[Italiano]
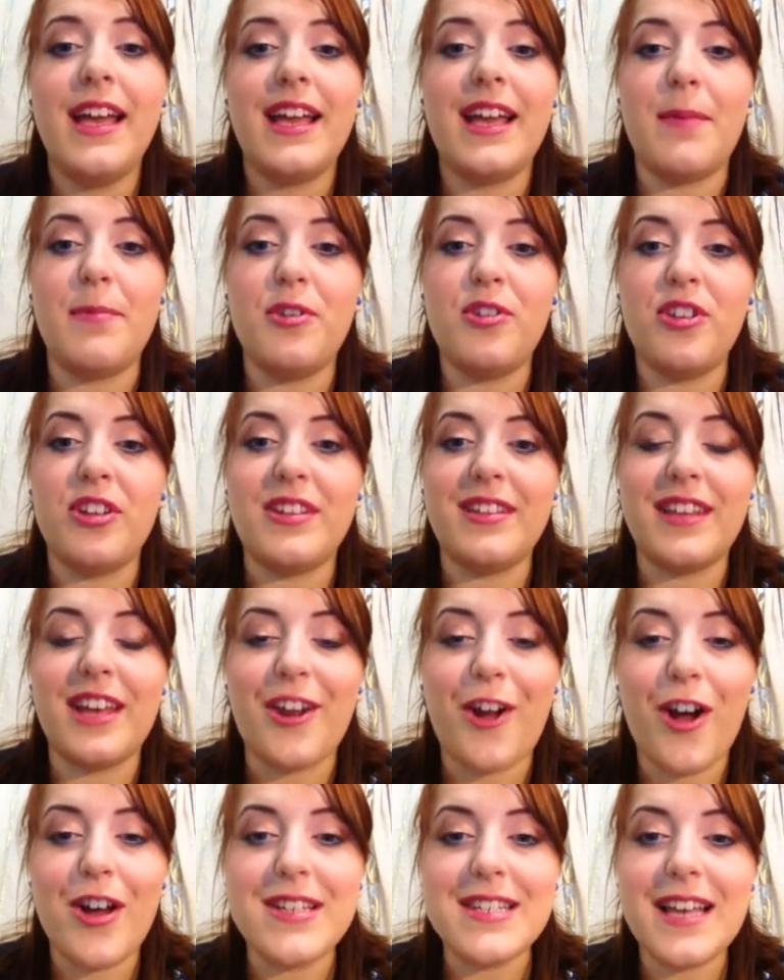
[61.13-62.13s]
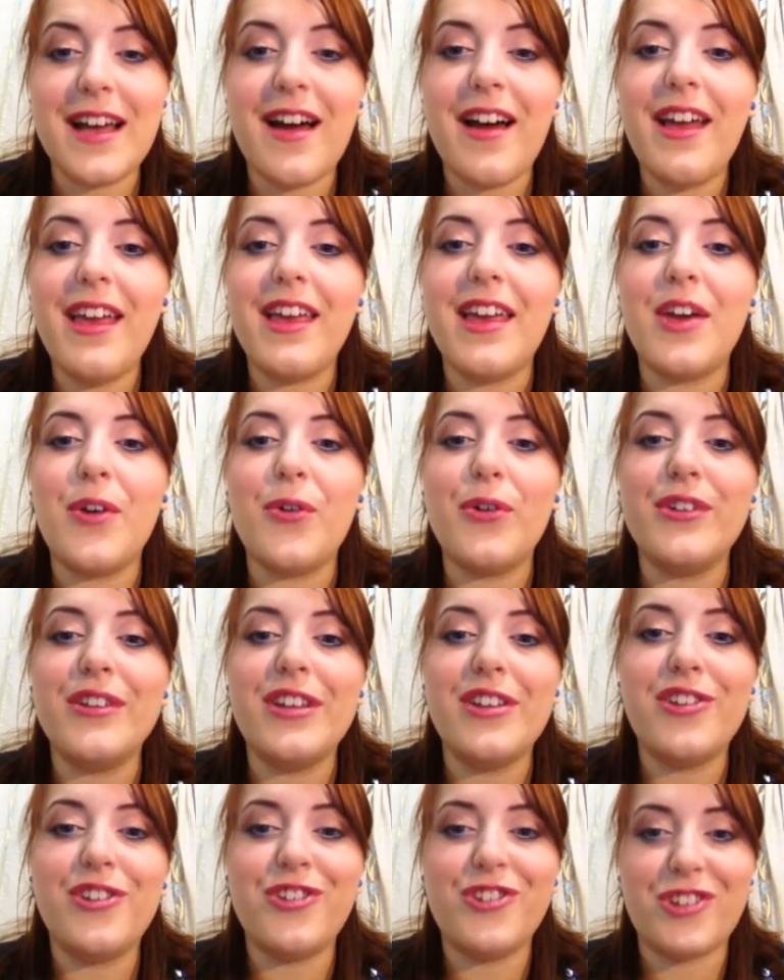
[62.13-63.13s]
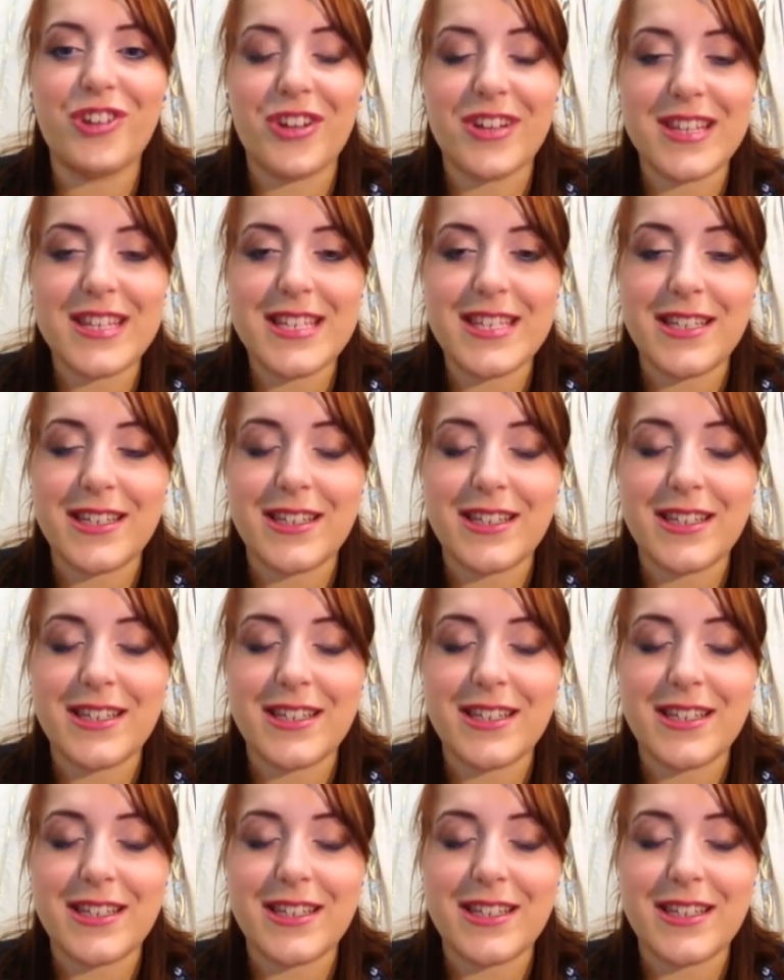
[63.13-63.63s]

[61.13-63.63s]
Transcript: camicetta rosa e con degli shorts